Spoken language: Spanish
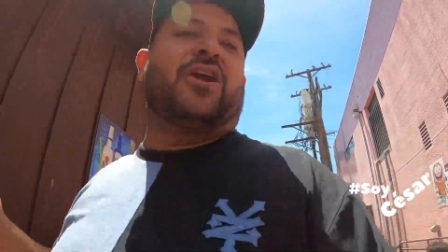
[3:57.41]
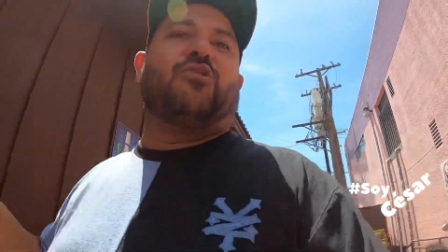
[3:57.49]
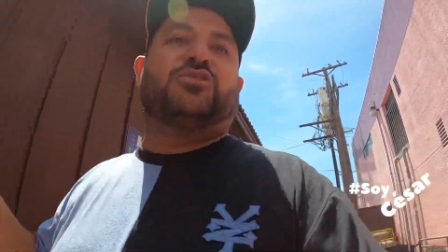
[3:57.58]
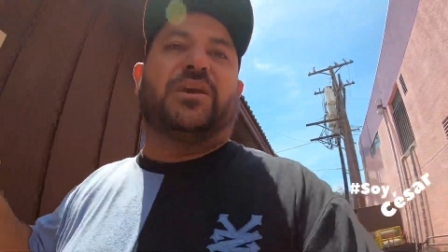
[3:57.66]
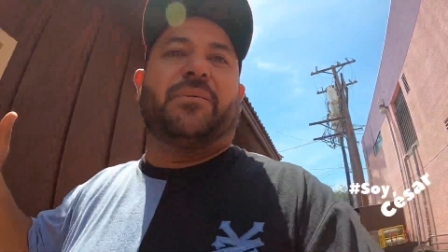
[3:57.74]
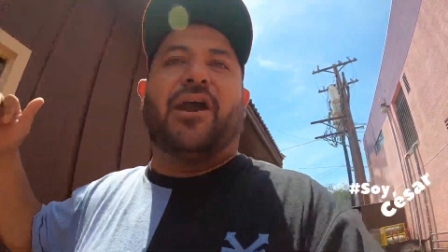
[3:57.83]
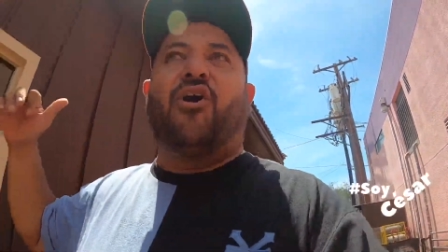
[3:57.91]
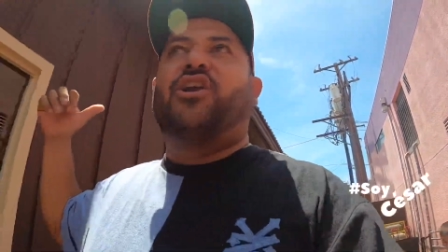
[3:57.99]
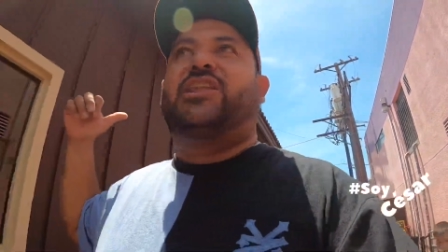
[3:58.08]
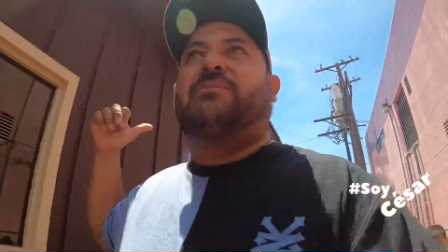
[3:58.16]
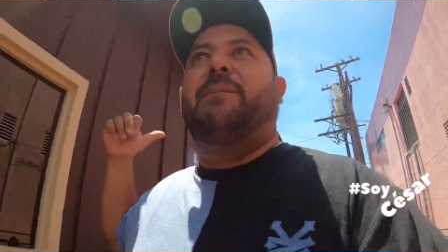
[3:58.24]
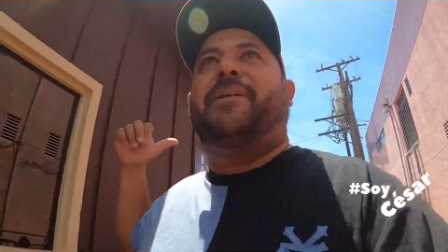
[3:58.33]
Inclusive
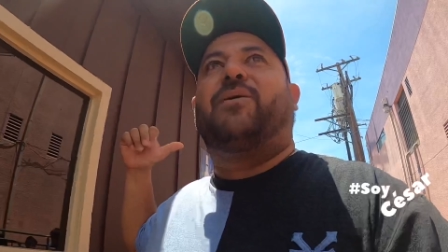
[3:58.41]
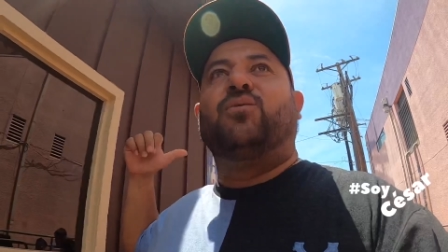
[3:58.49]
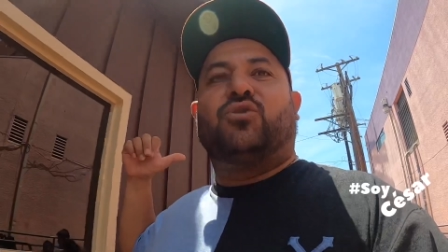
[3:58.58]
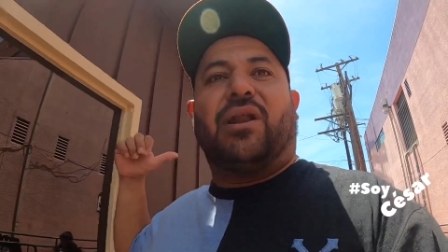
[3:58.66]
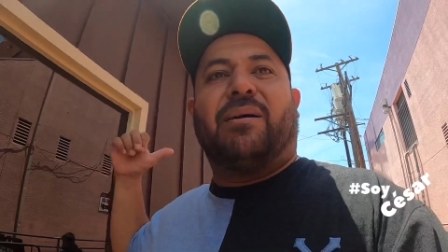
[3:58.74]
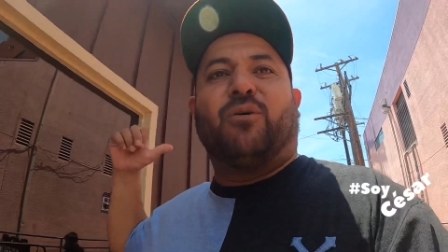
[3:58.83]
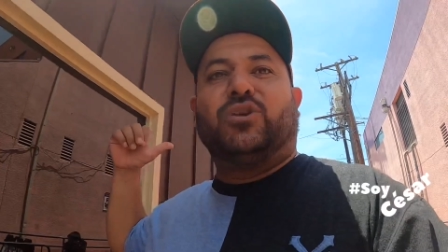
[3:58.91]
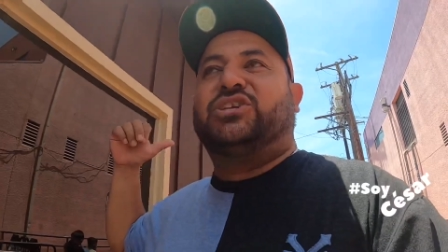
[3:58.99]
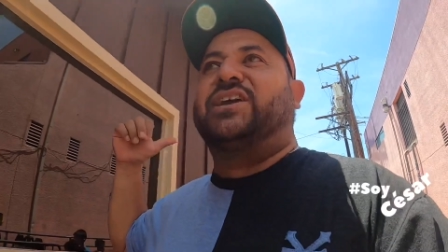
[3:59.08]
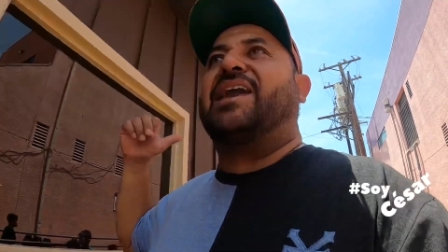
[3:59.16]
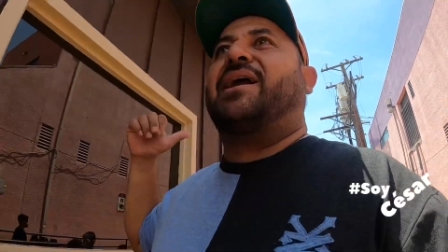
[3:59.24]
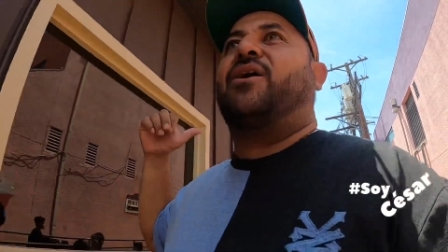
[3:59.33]
ahorita me preguntó la
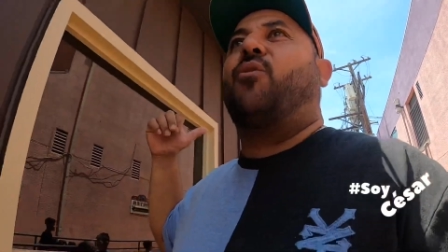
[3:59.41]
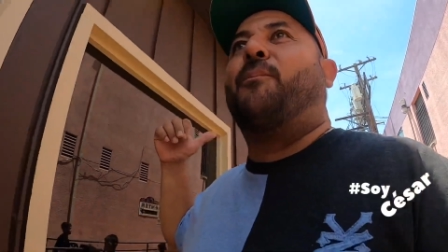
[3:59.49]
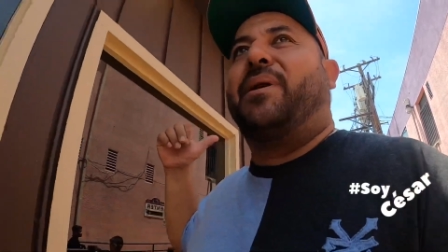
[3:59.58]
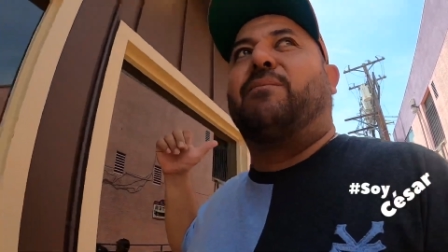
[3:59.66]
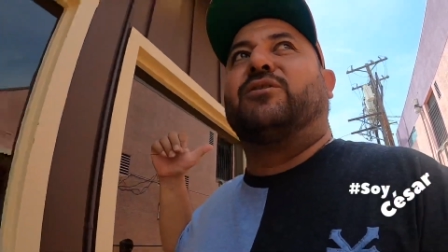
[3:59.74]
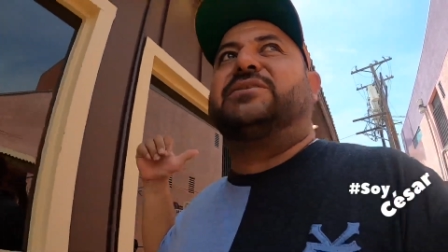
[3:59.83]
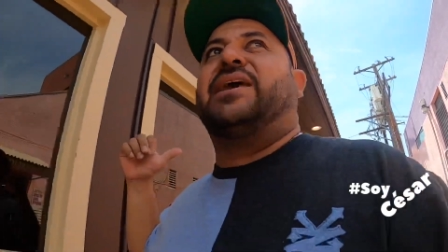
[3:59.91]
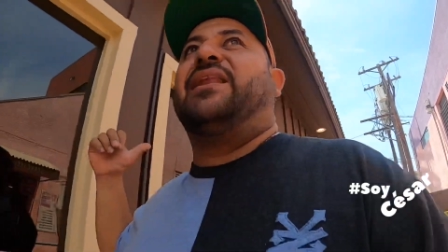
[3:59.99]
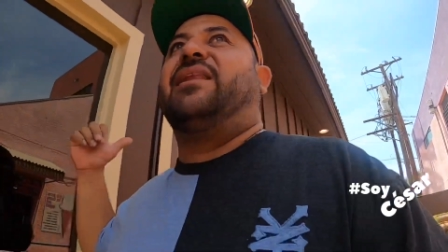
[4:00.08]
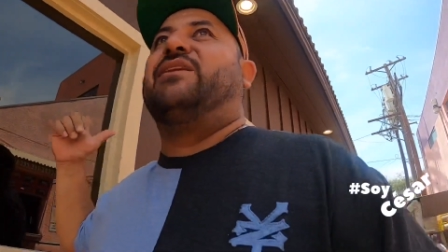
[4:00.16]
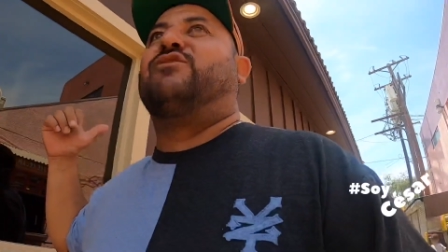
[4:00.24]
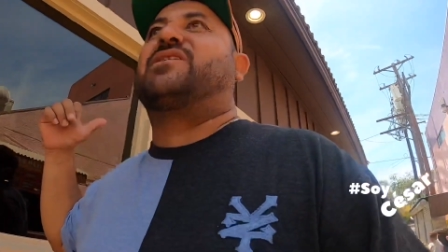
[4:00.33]
muchacha que compramos
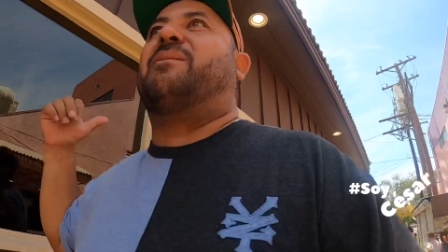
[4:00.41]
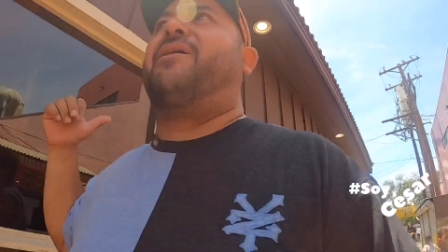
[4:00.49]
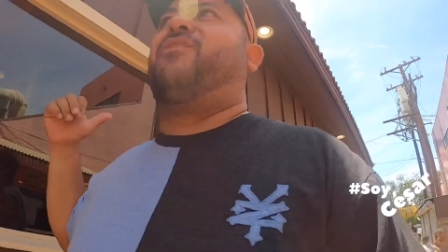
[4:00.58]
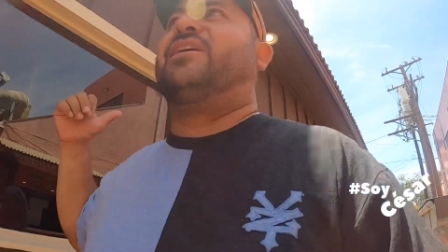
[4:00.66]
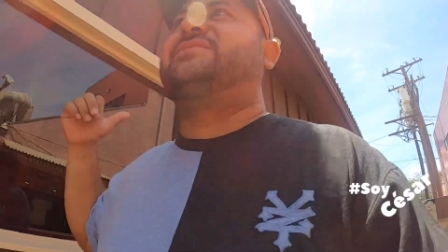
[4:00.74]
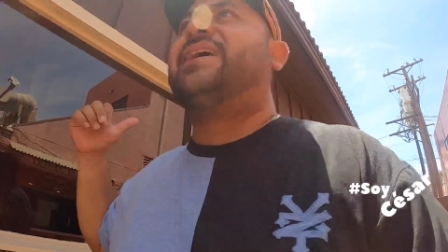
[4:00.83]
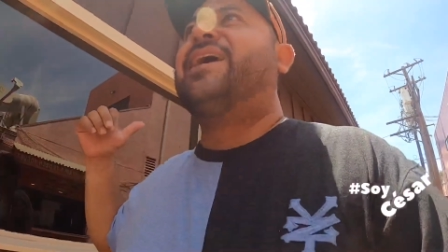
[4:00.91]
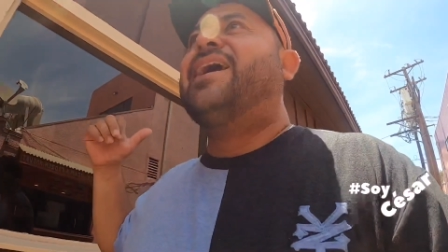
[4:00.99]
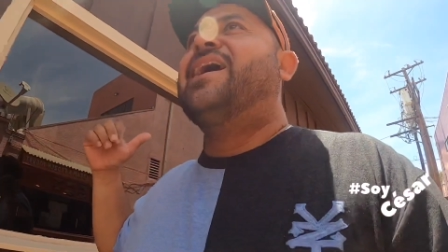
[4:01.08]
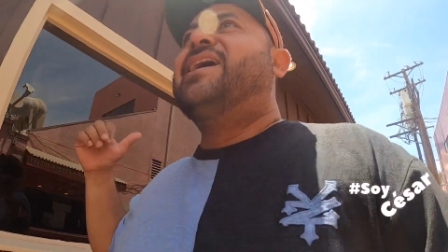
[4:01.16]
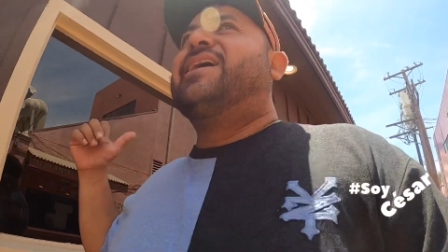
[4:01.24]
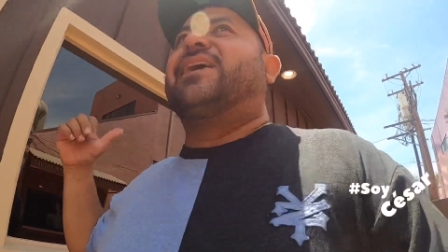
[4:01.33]
los camarones
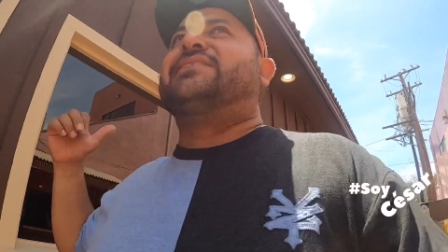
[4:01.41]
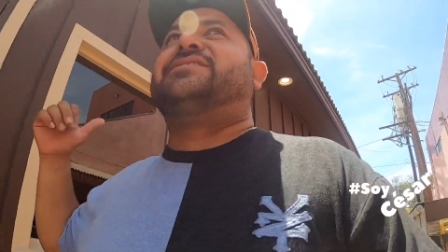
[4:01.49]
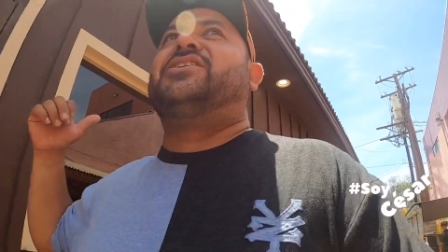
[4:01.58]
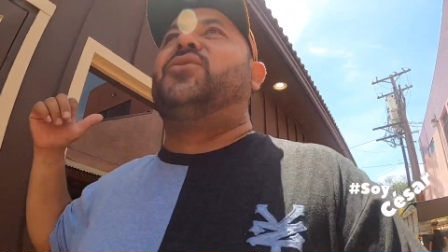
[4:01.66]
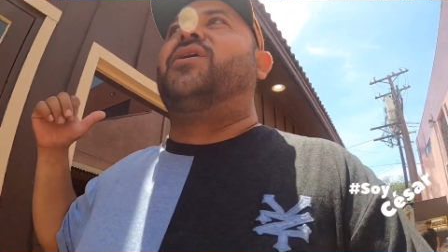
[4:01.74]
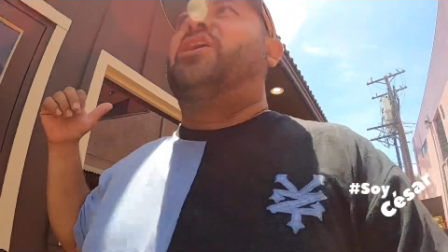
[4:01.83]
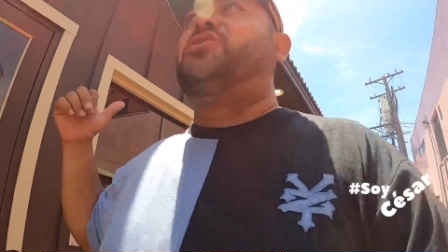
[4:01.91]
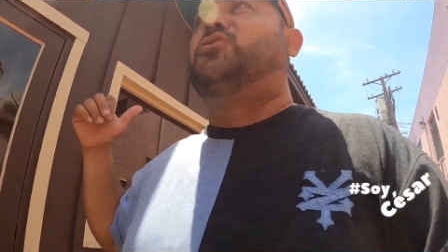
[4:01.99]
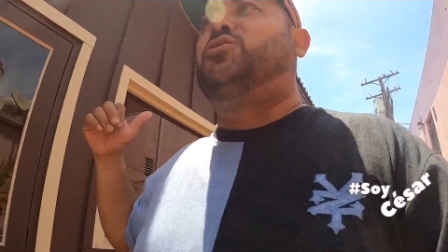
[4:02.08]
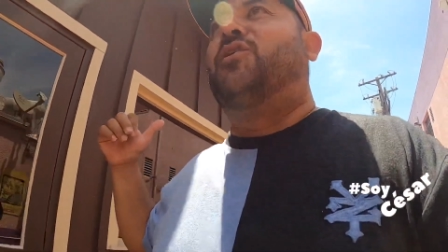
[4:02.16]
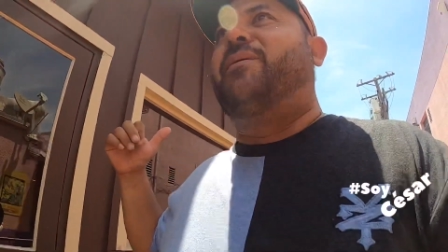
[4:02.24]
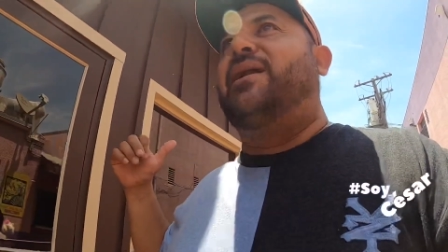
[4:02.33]
que si yo era
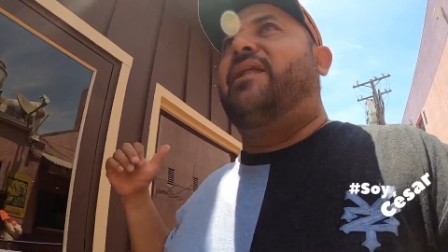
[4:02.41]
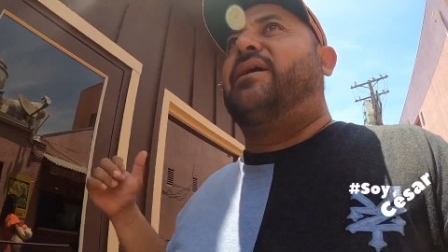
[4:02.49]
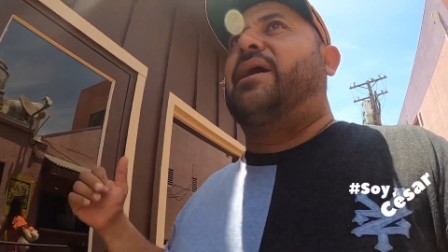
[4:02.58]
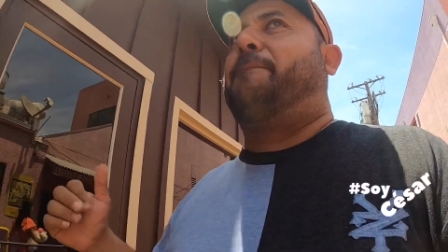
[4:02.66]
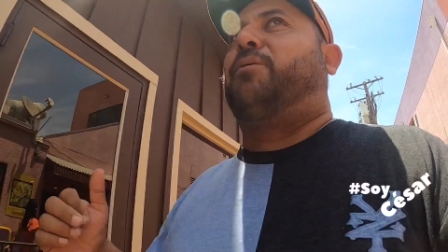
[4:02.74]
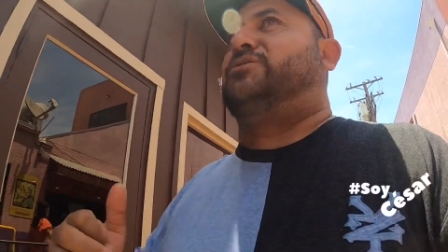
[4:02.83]
youtuber, le dije